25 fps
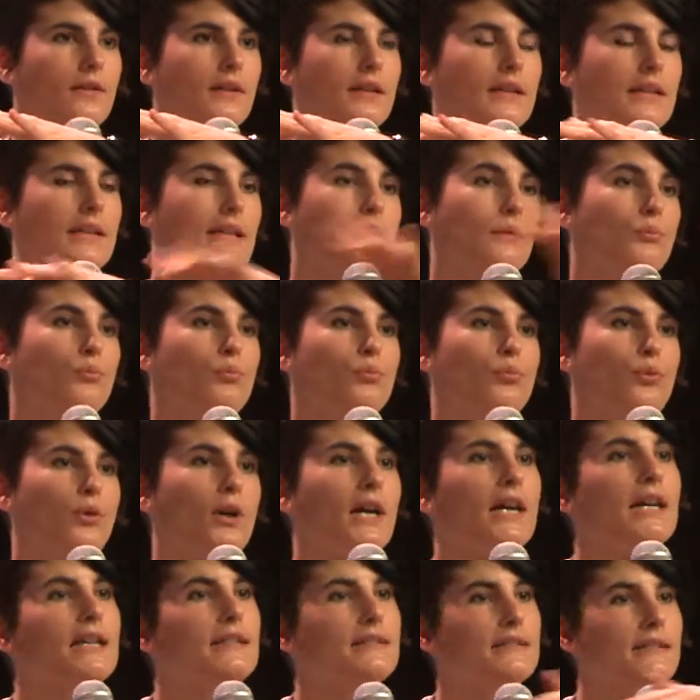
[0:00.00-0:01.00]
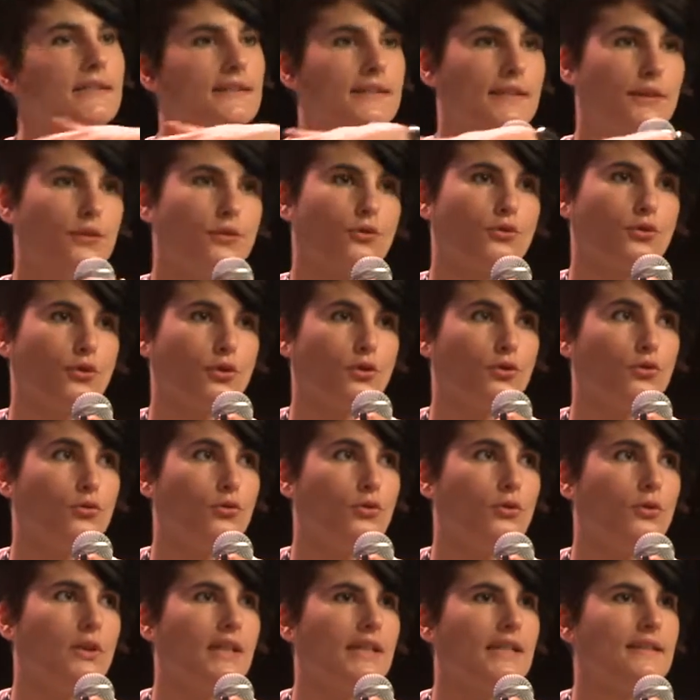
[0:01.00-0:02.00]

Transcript: qui pourraient exister entre deux,